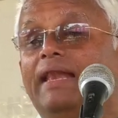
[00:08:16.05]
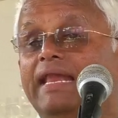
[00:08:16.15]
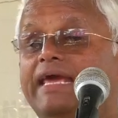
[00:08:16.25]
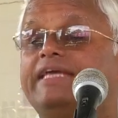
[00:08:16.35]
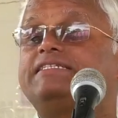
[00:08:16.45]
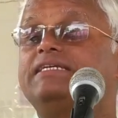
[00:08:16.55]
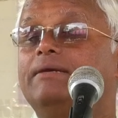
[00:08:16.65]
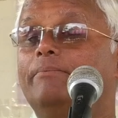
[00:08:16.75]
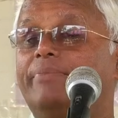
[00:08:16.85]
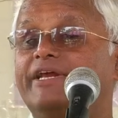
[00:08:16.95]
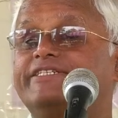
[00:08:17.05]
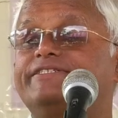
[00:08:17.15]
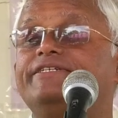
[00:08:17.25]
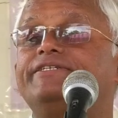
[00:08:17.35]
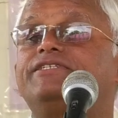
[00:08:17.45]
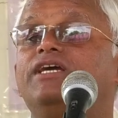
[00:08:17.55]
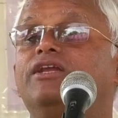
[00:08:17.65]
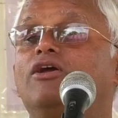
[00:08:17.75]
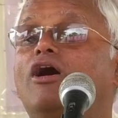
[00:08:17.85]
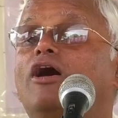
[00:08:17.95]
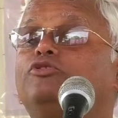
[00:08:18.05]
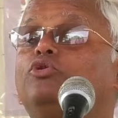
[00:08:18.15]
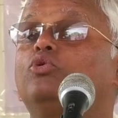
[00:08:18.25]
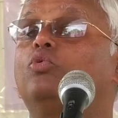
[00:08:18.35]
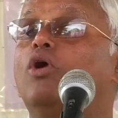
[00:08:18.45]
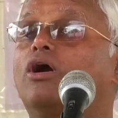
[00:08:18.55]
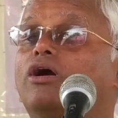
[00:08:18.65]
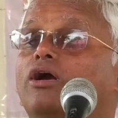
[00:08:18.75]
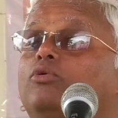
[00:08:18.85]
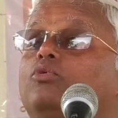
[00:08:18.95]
లేచి ప్రశ్నించే నాథుడు ఒక్కడు